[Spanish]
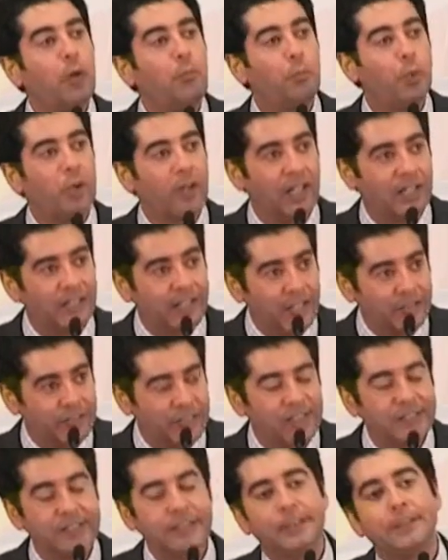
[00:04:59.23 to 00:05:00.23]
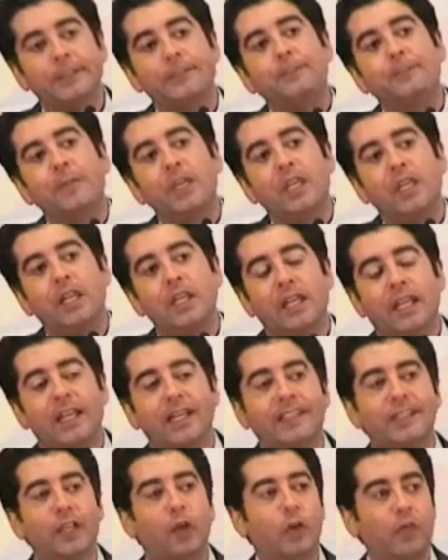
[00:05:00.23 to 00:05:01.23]
por el déficit y que
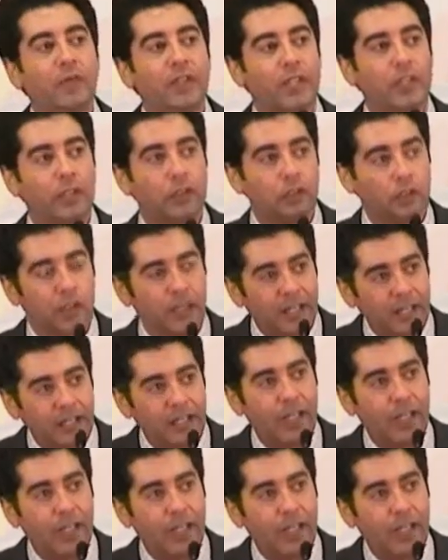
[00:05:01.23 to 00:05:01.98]
está olvidando en el